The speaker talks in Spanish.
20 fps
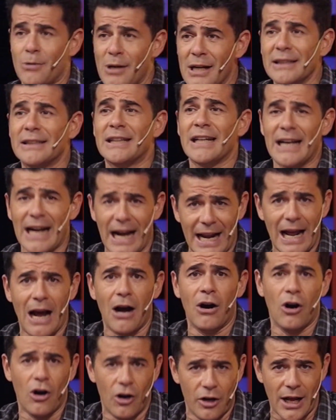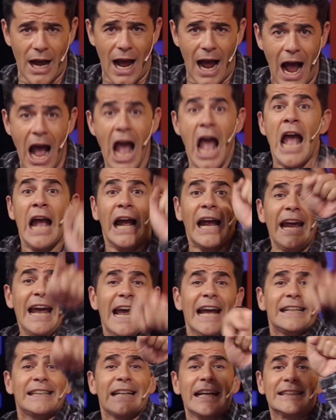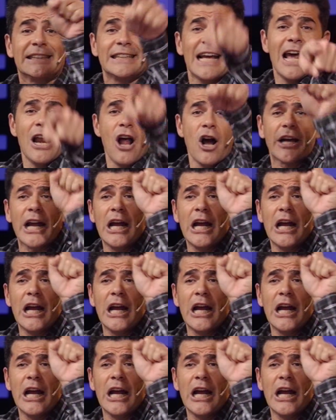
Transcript: Te voy a entregar ahora este cero